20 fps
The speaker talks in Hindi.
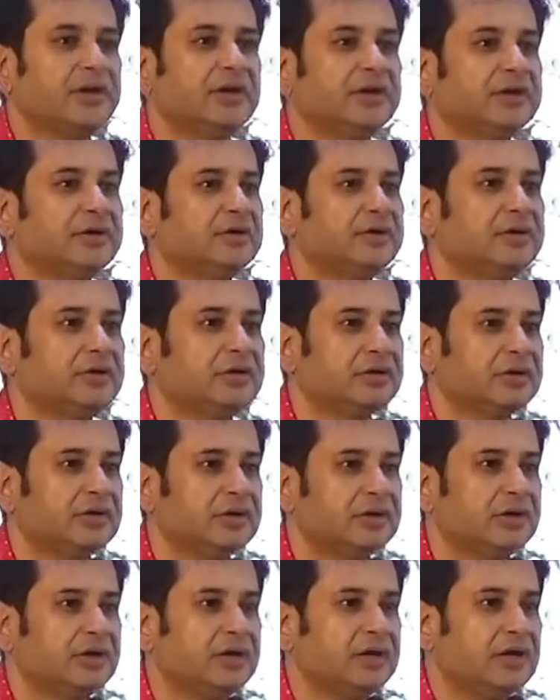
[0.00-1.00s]
में
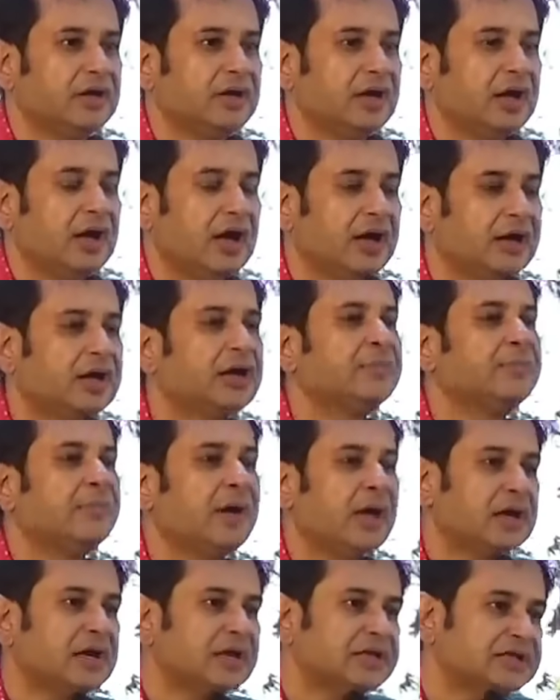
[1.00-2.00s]
अगर
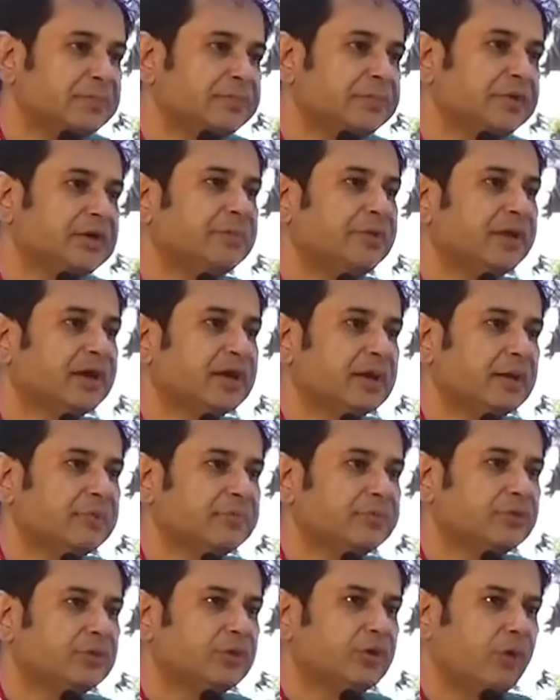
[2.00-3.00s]
महाराजा वीर
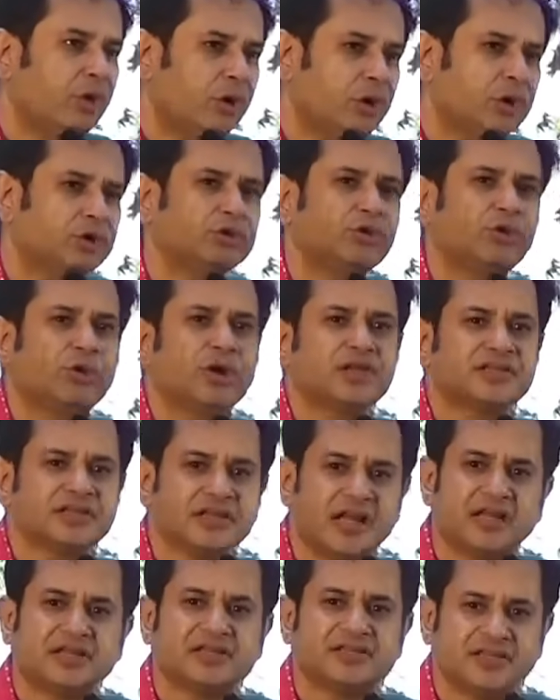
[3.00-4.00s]
विक्रम और थोड़ा
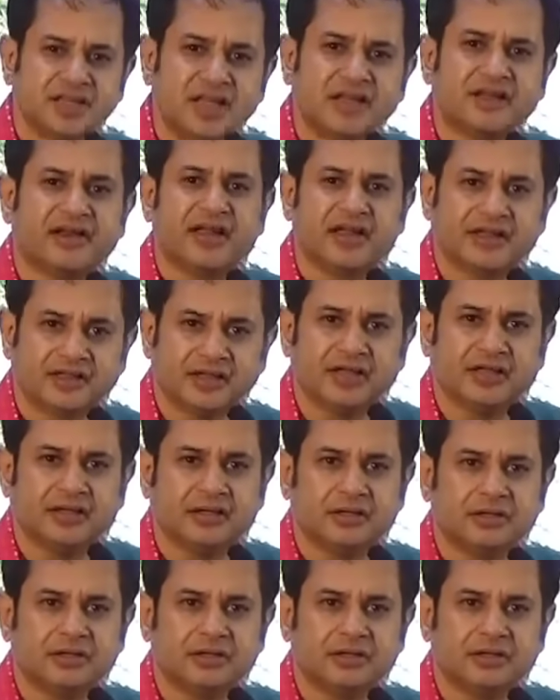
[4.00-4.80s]
साल जिंदा रहता